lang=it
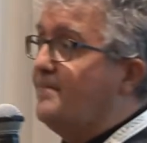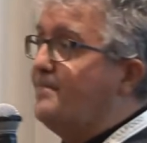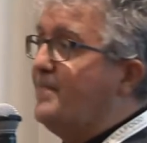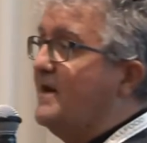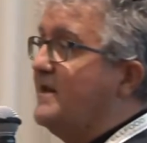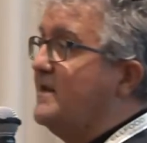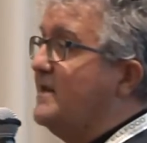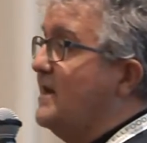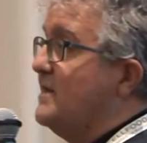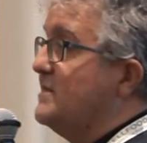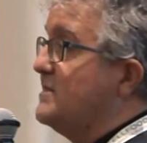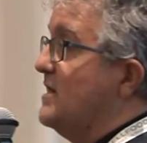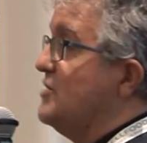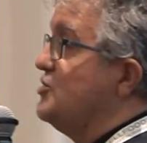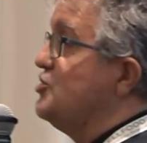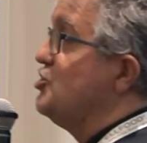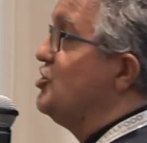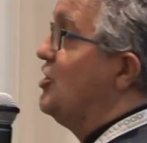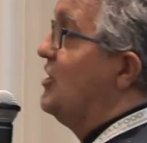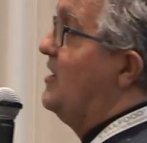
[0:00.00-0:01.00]
è per niente
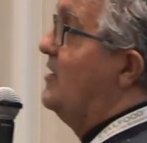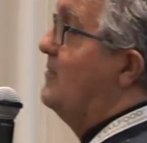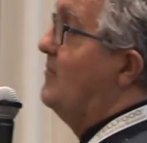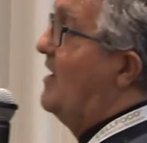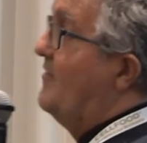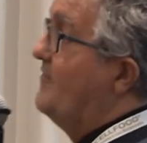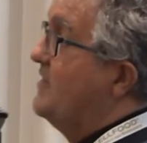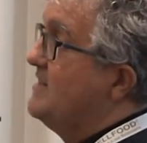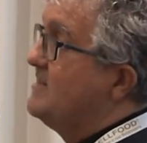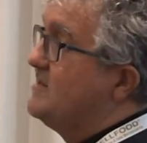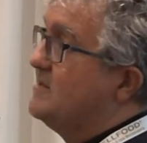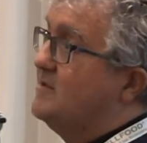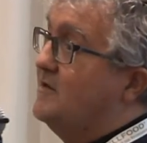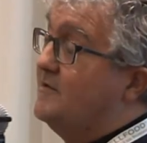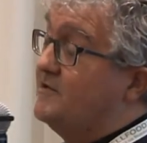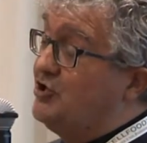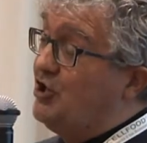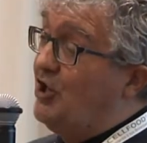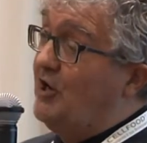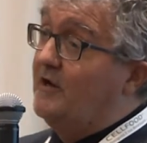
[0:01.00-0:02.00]
scema,
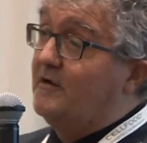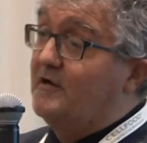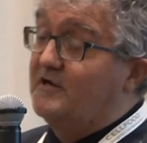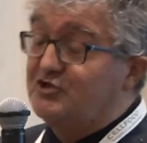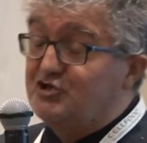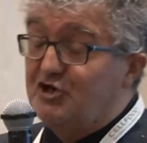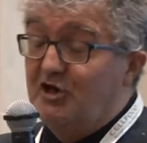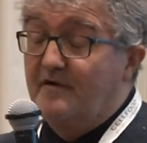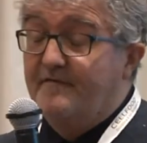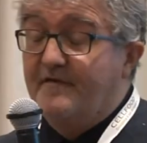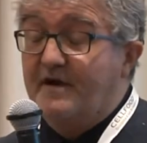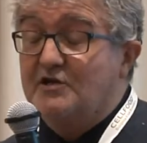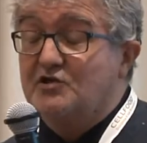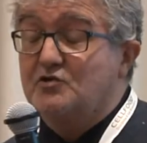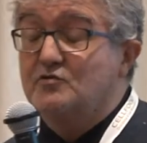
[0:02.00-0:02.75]
scevra,